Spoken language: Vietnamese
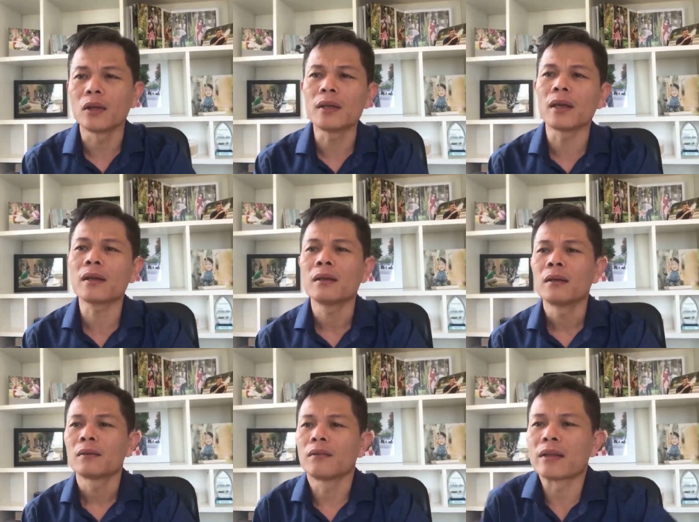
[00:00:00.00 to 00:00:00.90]
dĩ nhiên
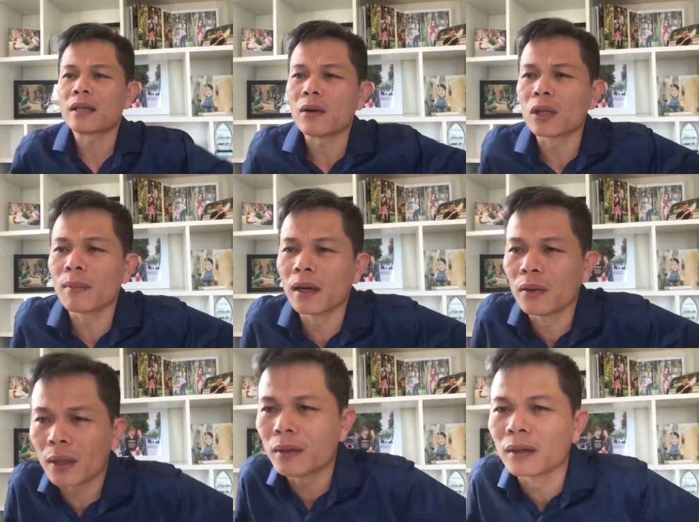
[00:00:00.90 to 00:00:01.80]
về sau thì mình
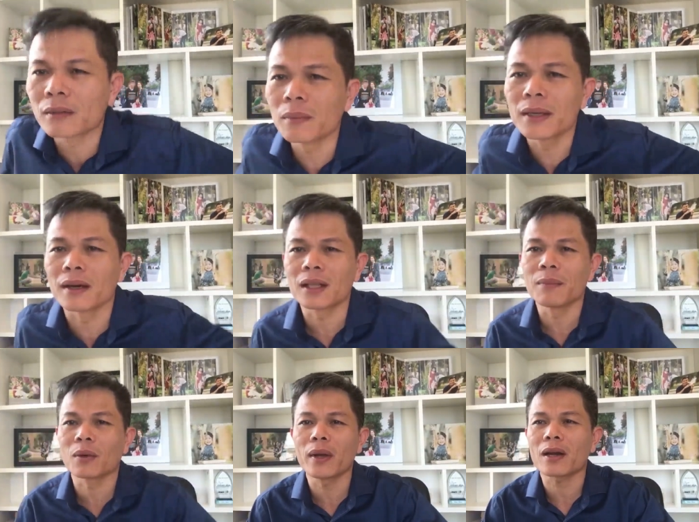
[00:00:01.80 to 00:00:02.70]
điều chỉnh được bây giờ thì
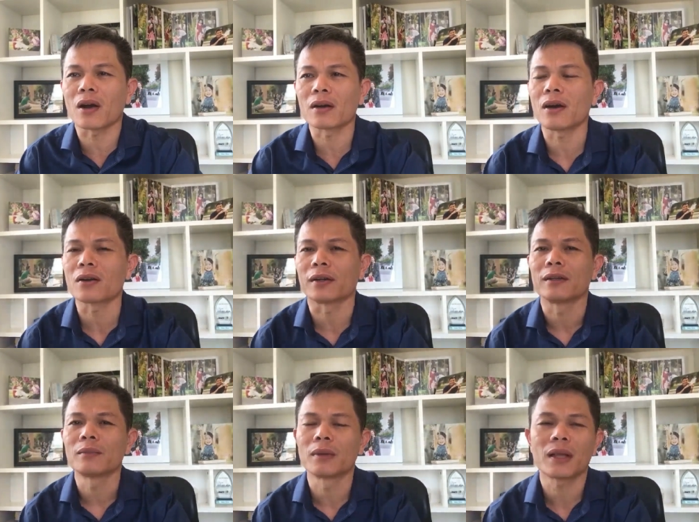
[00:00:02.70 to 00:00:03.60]
mình quyết khỏi nói rồi
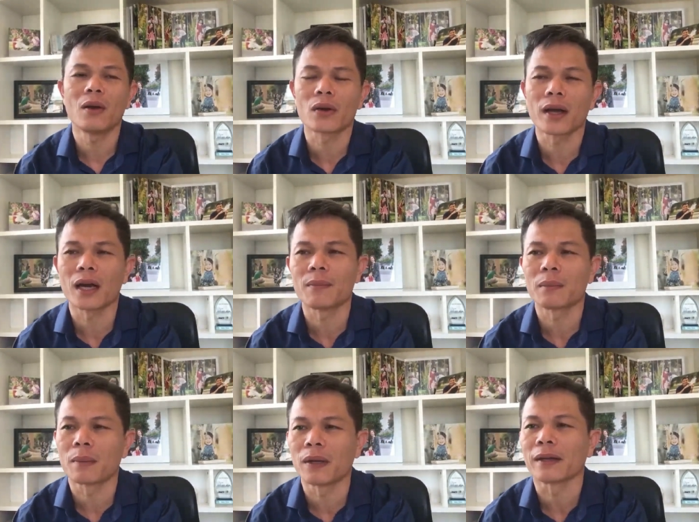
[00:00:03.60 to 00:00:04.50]
mình thấy ok là
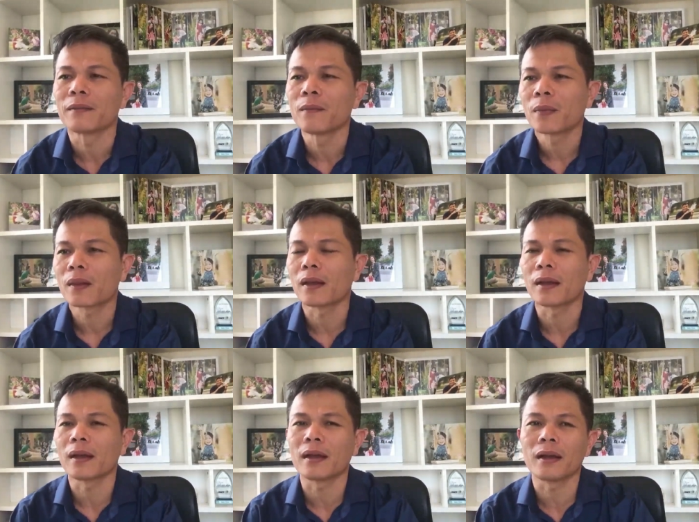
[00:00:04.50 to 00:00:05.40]
mình bập liền
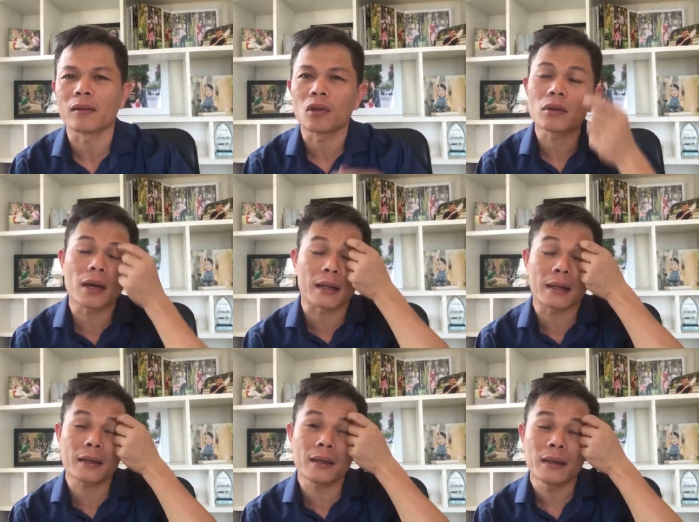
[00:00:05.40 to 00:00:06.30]
à tức tức là
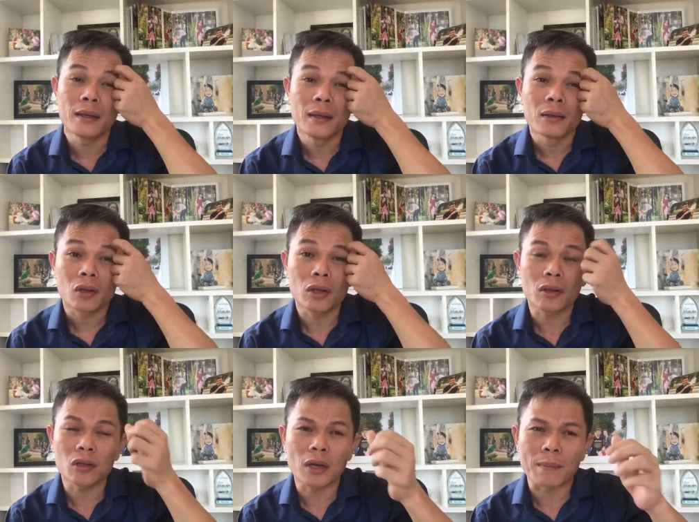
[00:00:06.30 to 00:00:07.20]
cái cái tức,
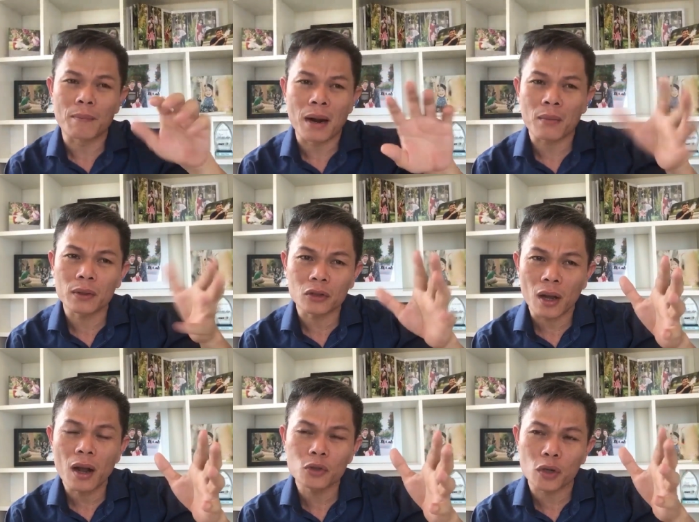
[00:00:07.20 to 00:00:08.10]
tức, tức là mình không có tính
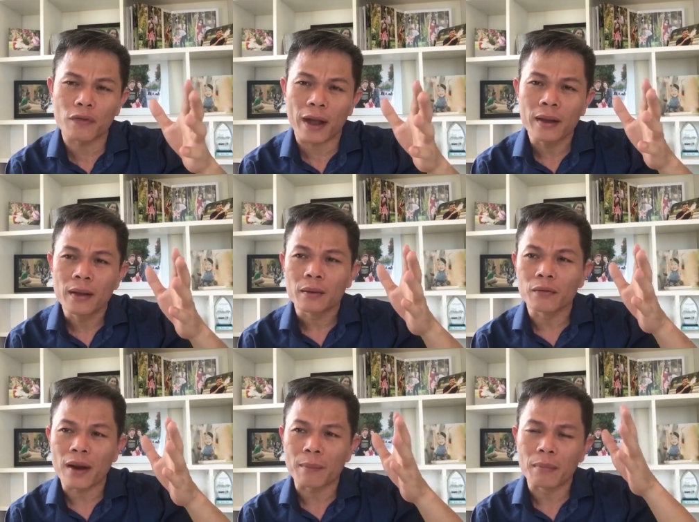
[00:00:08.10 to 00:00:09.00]
toán không xưa và
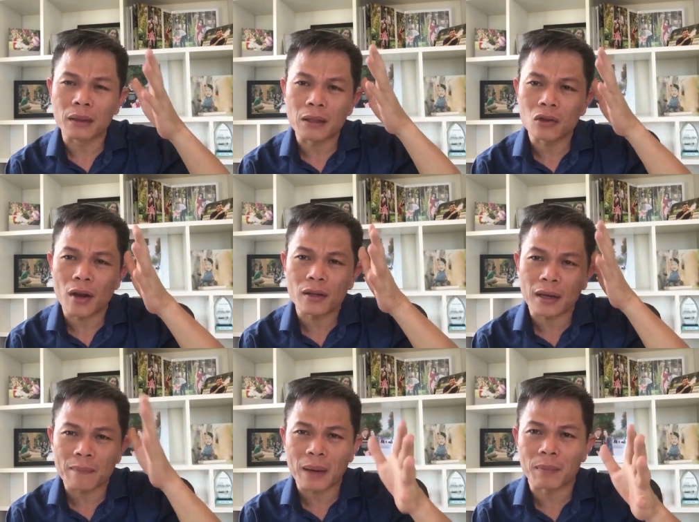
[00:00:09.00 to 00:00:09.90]
và mình tính toán cho
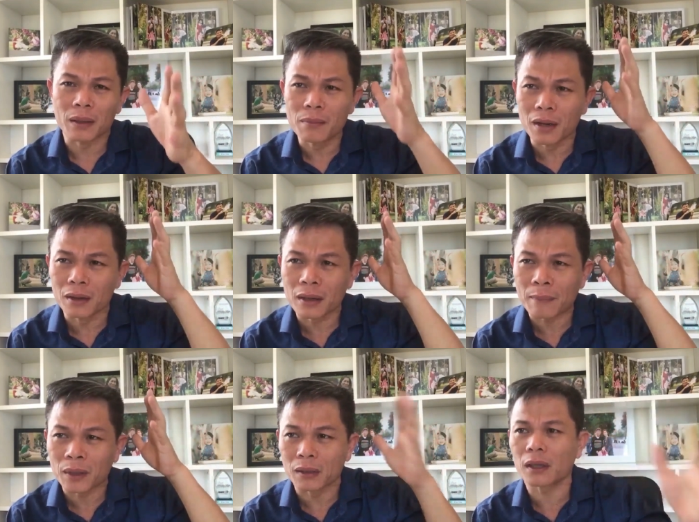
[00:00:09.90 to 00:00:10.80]
5 năm nữa 10
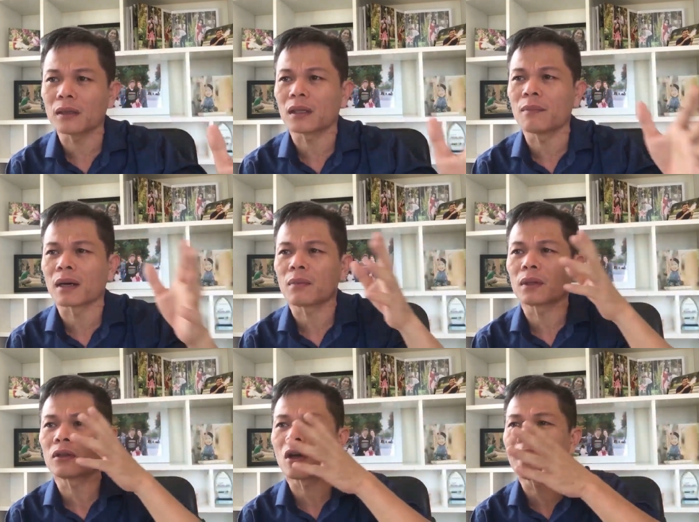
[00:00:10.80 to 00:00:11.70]
năm nữa chứ mình không
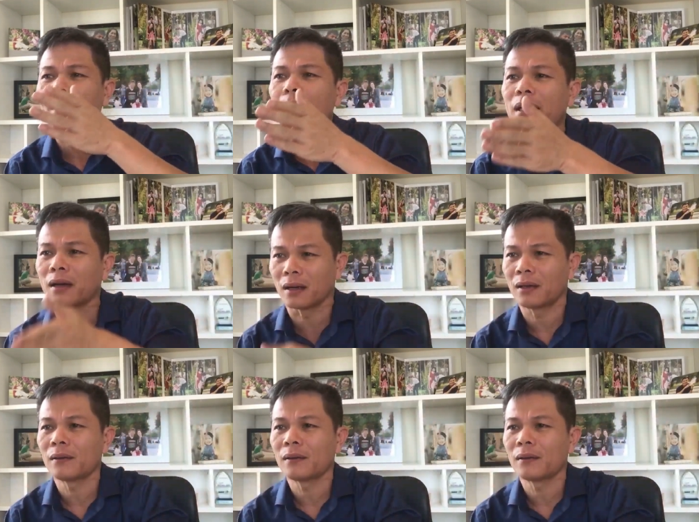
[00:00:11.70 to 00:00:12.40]
có tính toán ngay bây giờ